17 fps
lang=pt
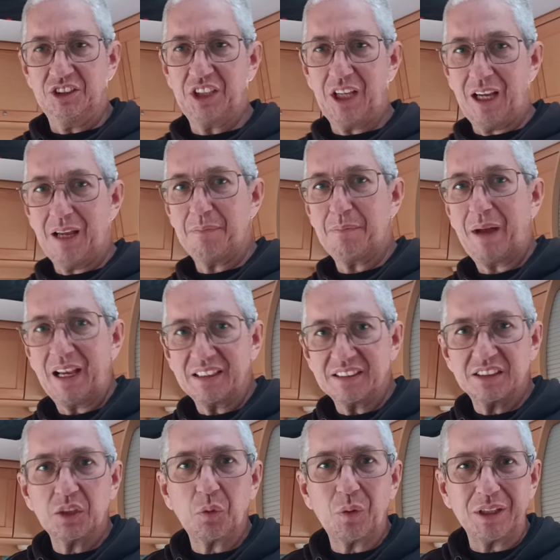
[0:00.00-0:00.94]
já há
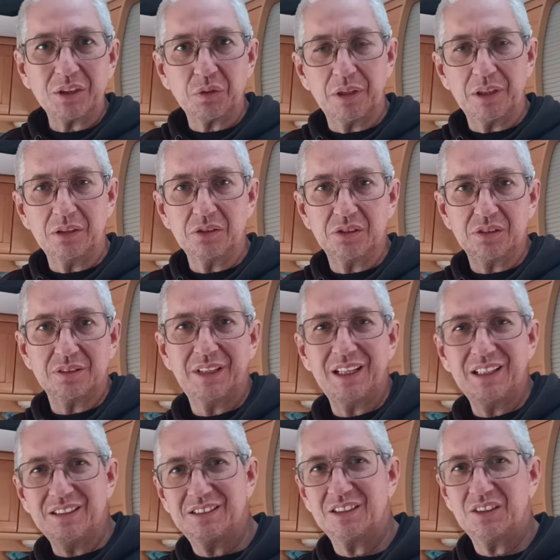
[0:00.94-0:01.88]
mais de quatro
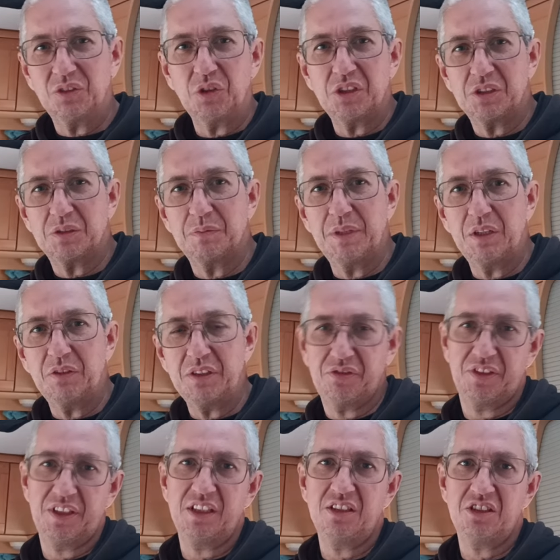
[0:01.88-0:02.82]
anos, desde
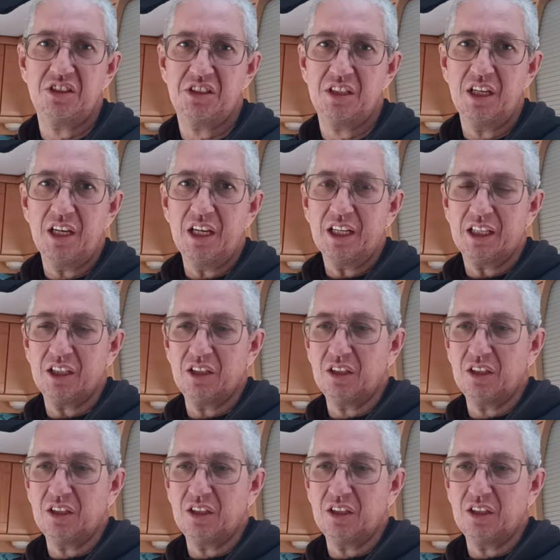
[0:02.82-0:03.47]
2020,